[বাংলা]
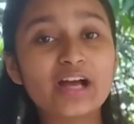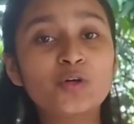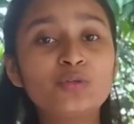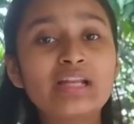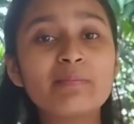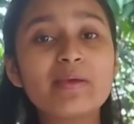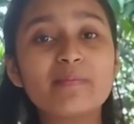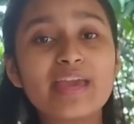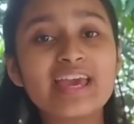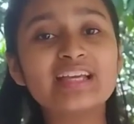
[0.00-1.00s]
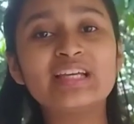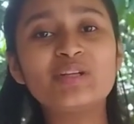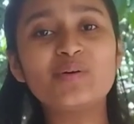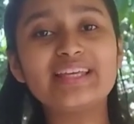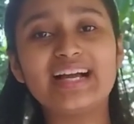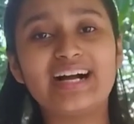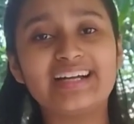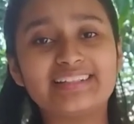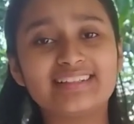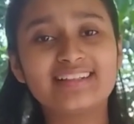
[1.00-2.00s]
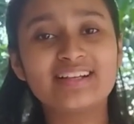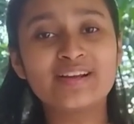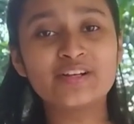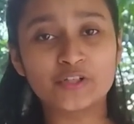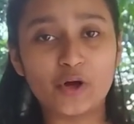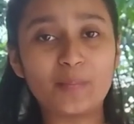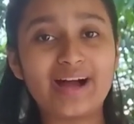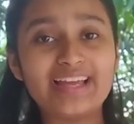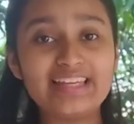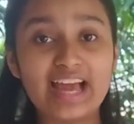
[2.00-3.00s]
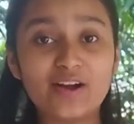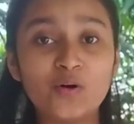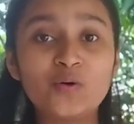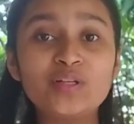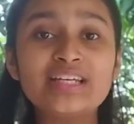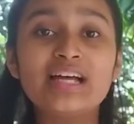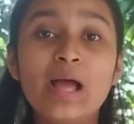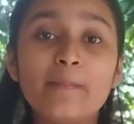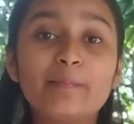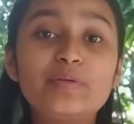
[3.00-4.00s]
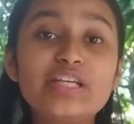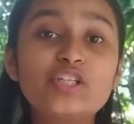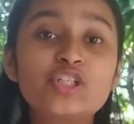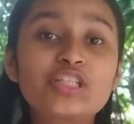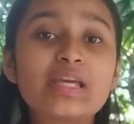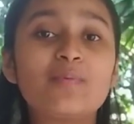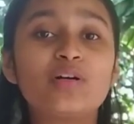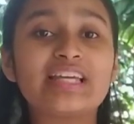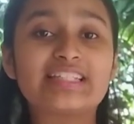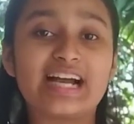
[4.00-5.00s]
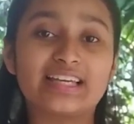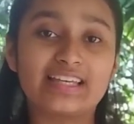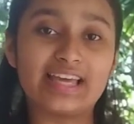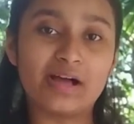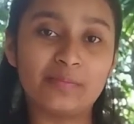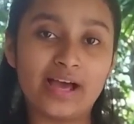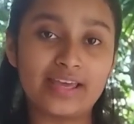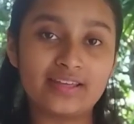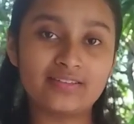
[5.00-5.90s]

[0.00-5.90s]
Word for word: এখন আমি মেঘ নই আর সবাই এখন বৃষ্টি বলে ডাকে আমায়